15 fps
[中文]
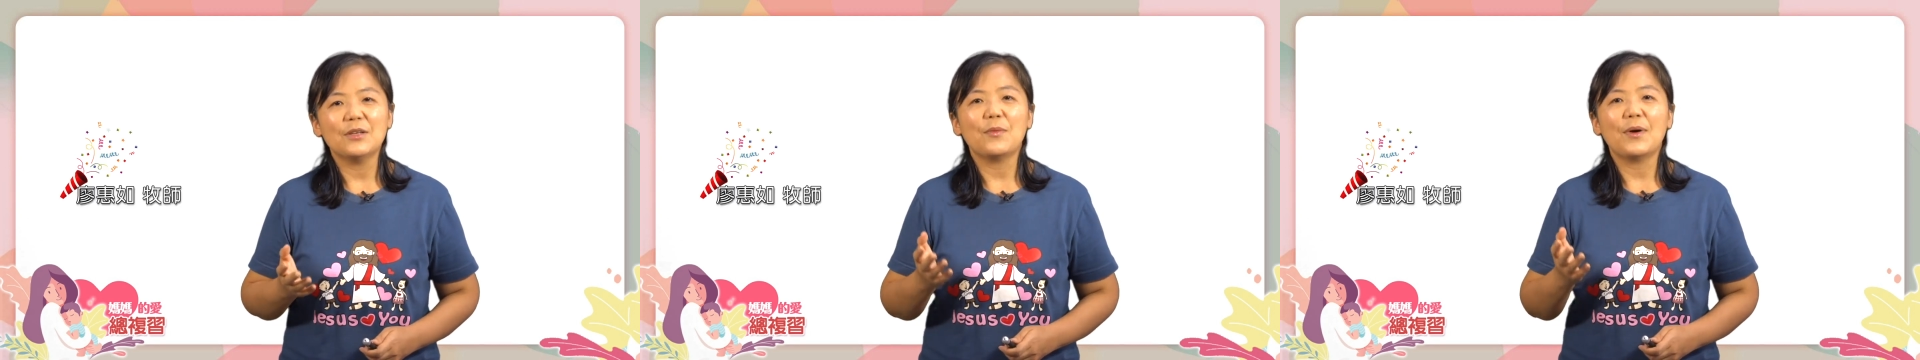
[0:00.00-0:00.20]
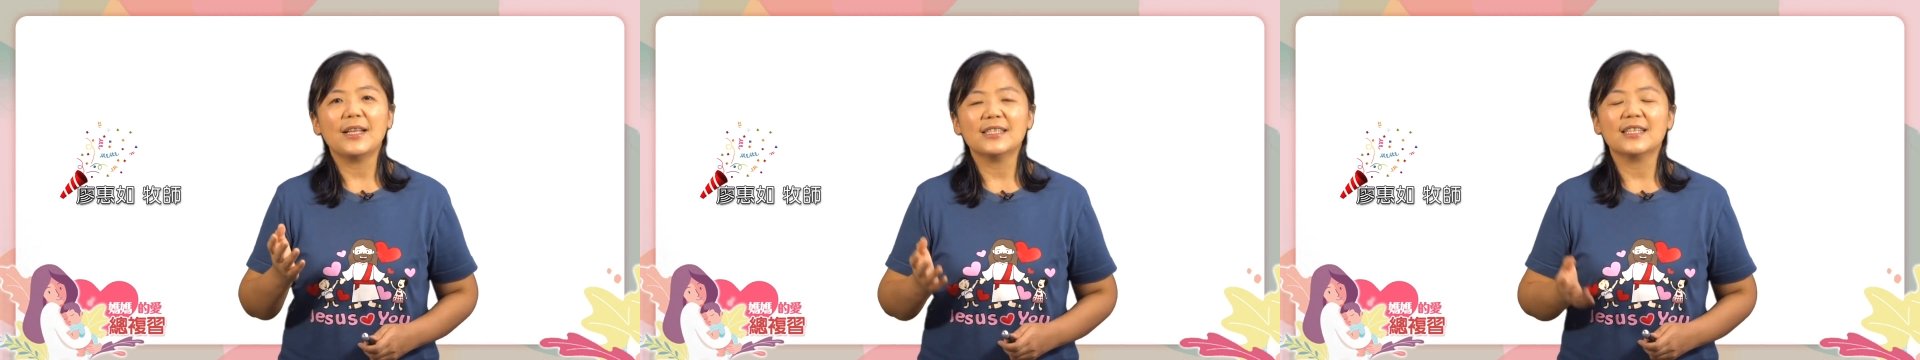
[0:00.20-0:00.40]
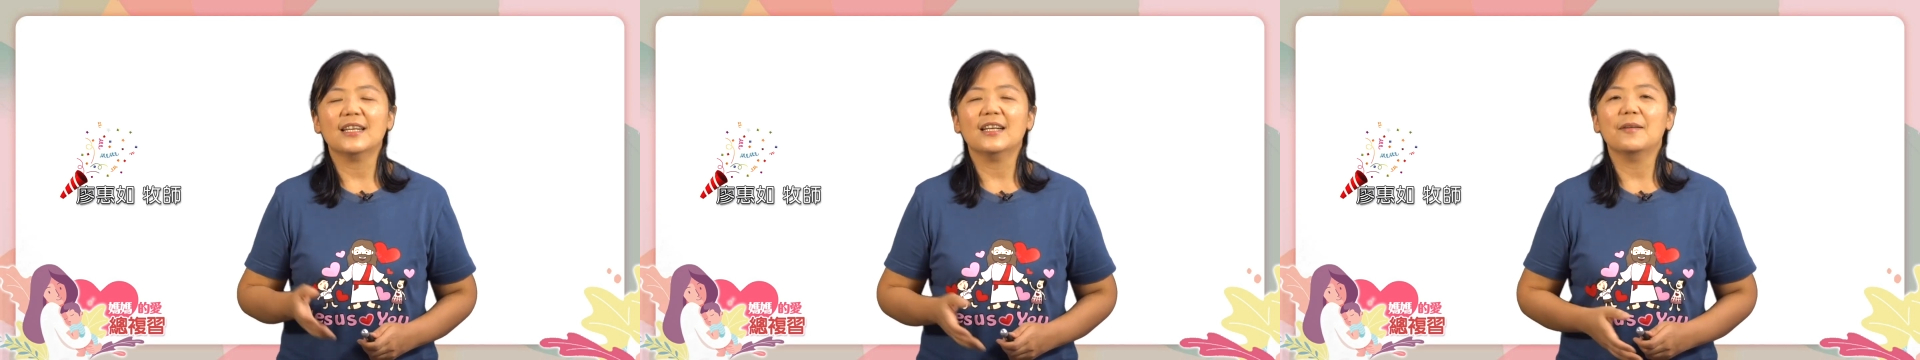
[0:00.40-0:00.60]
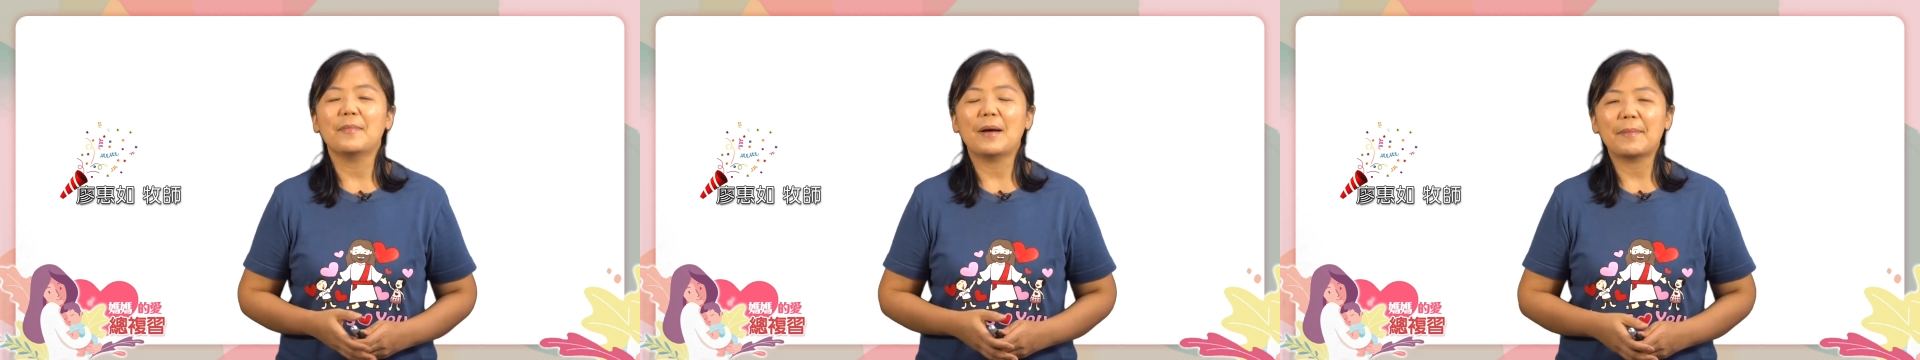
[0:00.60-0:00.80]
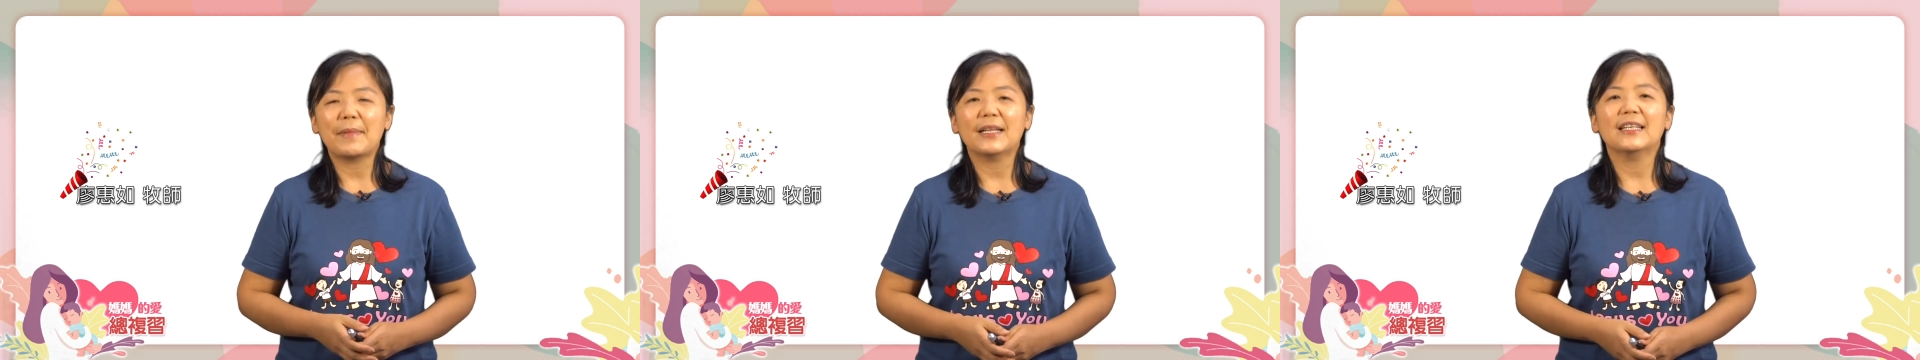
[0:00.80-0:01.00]
完成了《
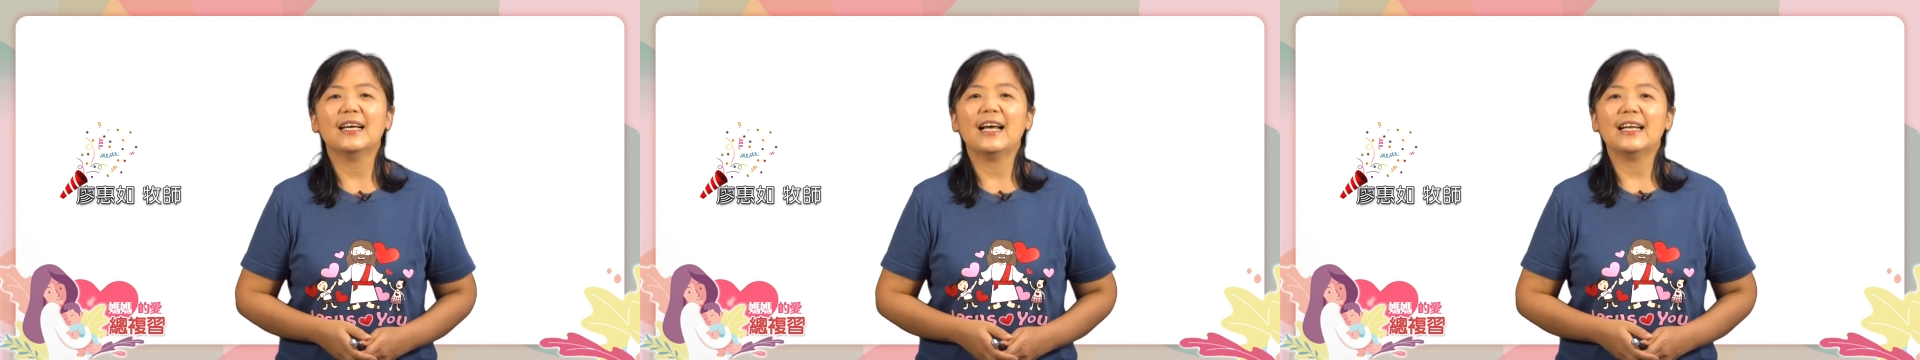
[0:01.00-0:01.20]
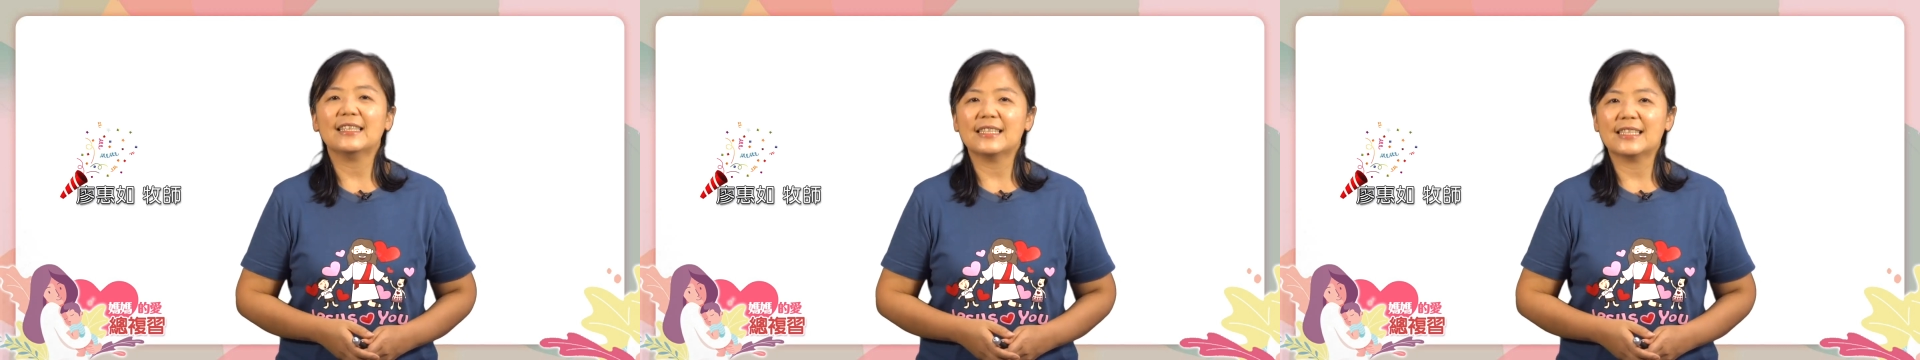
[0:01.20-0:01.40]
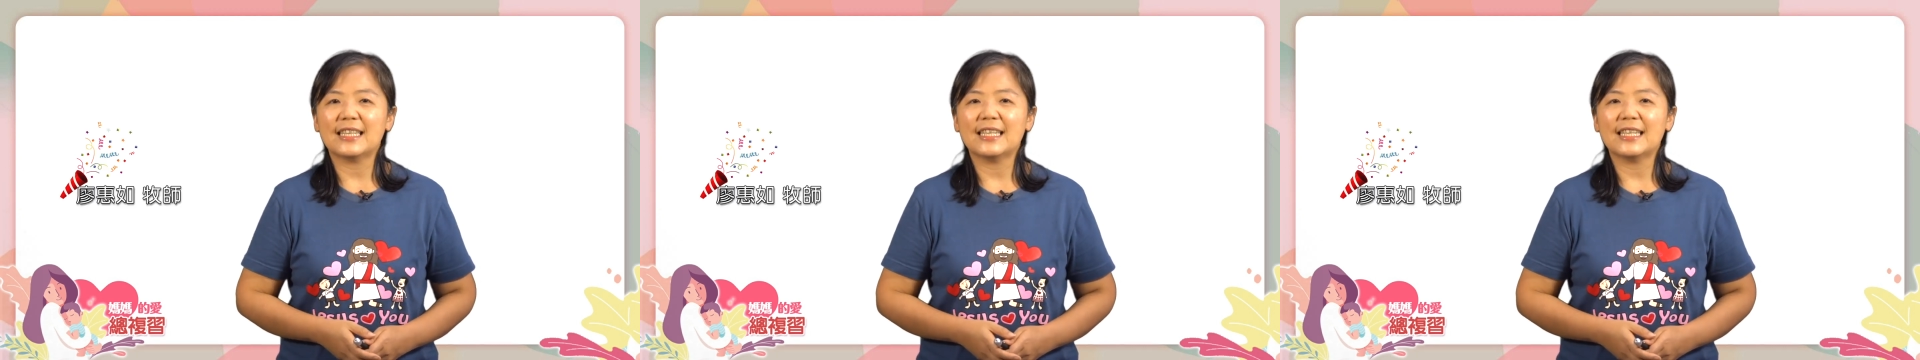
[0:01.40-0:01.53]
妈妈的爱》的这